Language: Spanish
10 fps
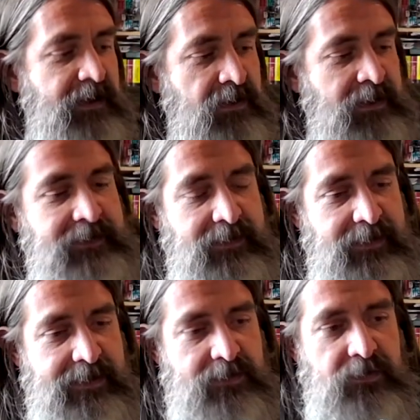Y una
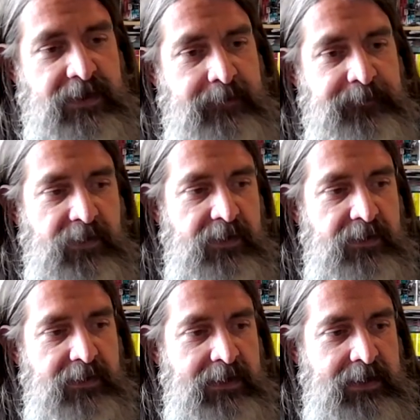tercera historia
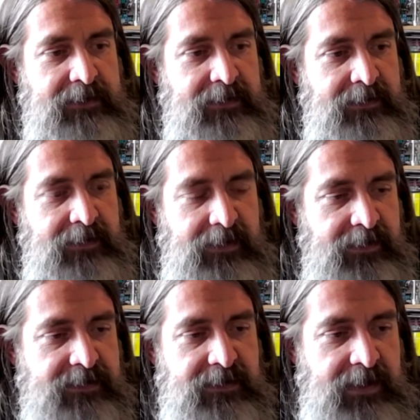la
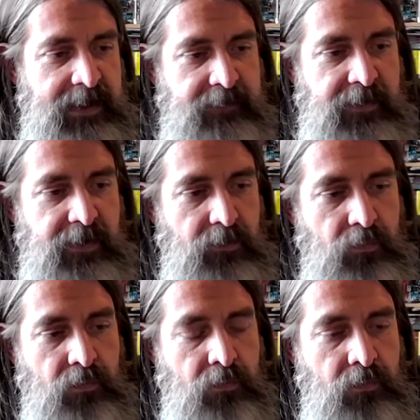es la de
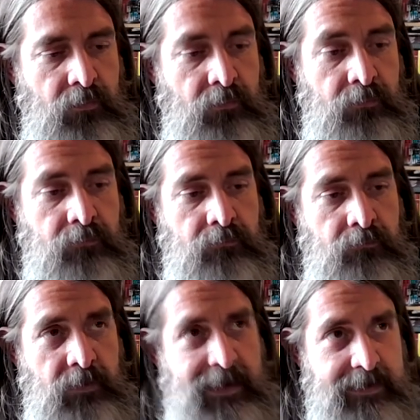
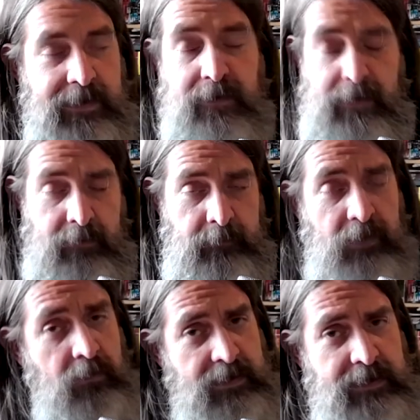un hacker, el
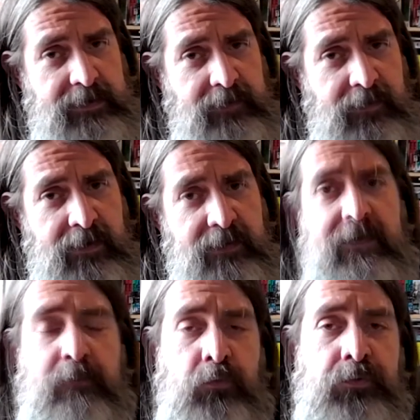mejor hacker
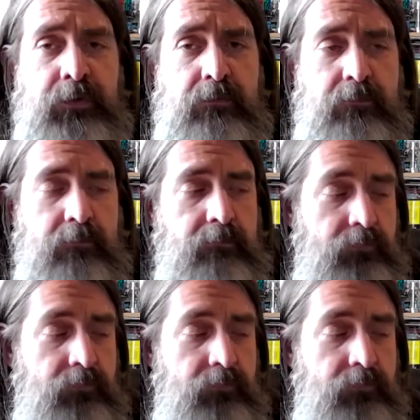del mundo,